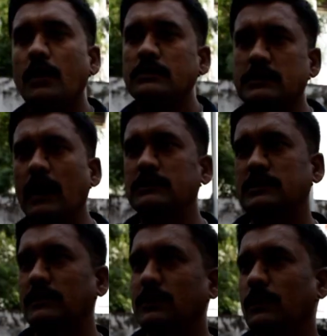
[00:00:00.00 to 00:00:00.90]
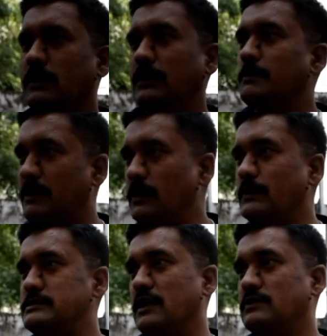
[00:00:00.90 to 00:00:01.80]
சாங்ஸ் அந்தளவுக்கு இல்லை
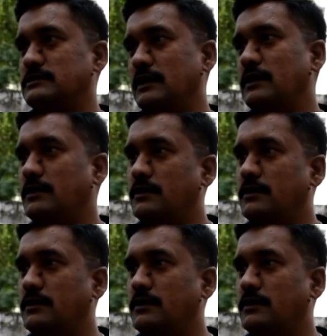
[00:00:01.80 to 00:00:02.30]
மெலோடி சாங்ஸ் தான்